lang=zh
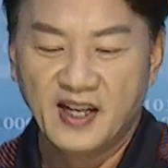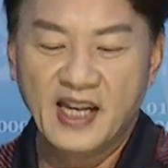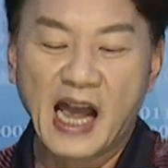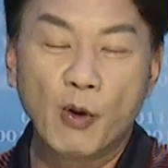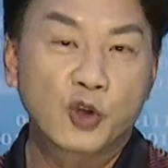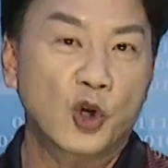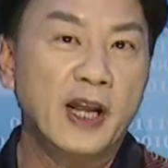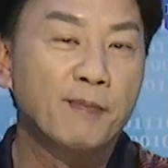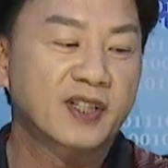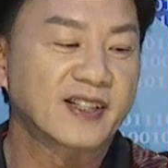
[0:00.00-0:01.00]
你看我昨
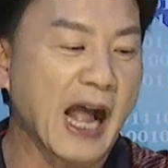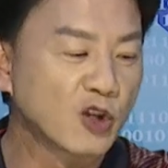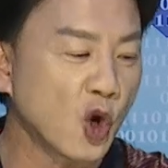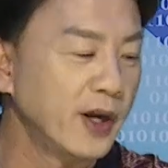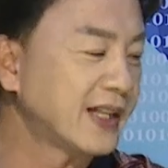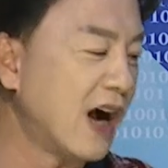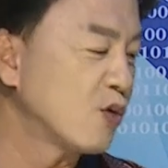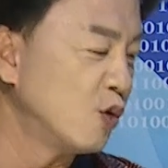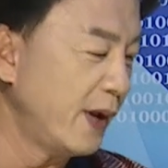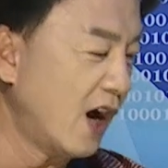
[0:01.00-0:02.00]
天不是当冲一单
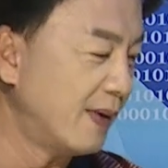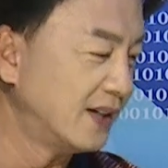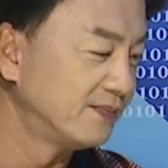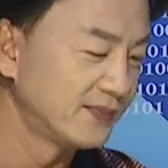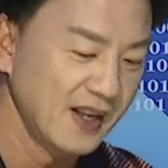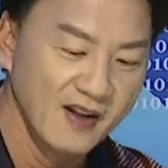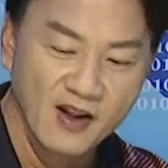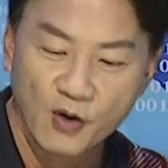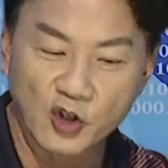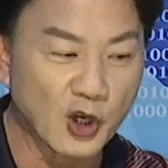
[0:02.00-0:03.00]
股票吗？
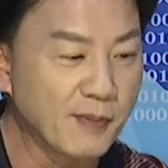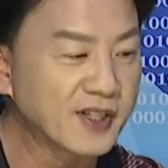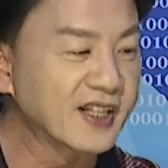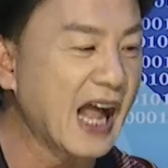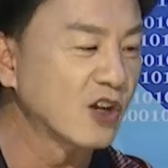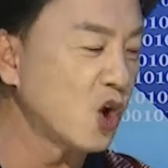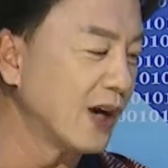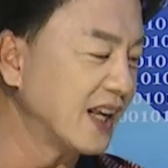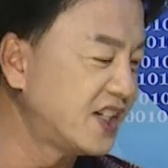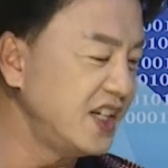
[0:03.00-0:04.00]
我昨天不是当
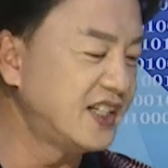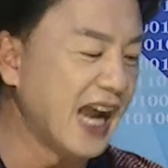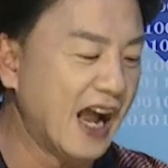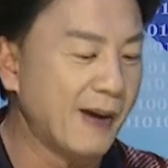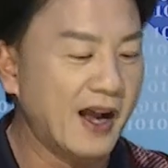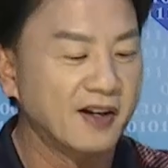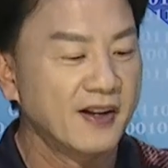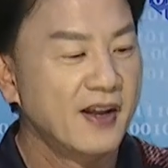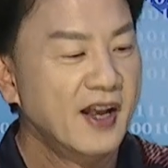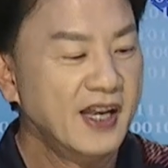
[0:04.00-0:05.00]
冲了技嘉吗？
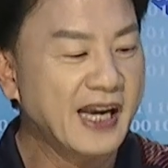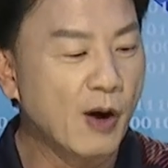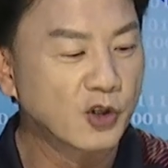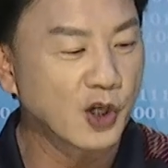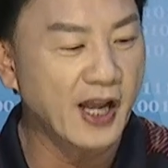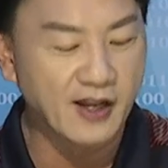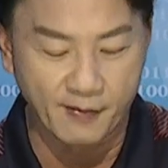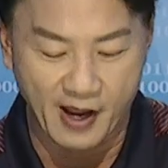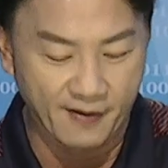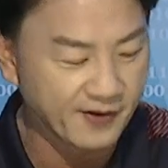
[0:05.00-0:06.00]
你看我昨天
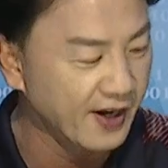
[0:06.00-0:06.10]
有没有？